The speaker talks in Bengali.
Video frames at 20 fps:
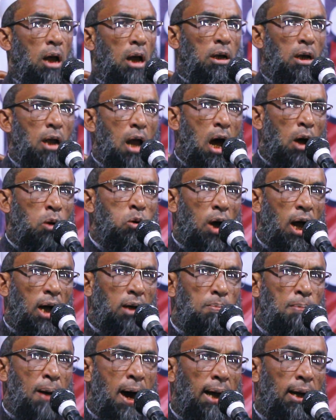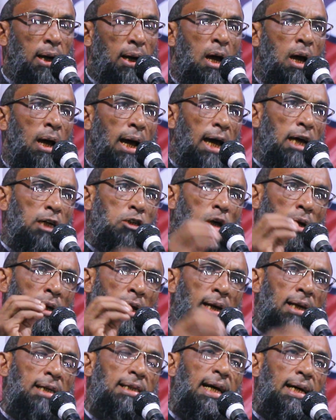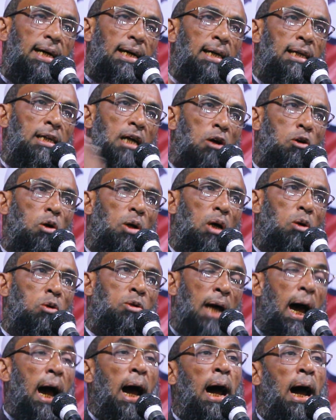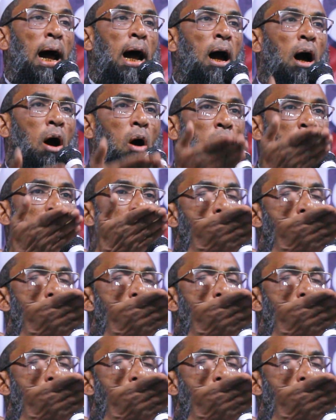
আল্লাহ আকবার এই জন্য নিজেকে নিজে গড়ে উঠাও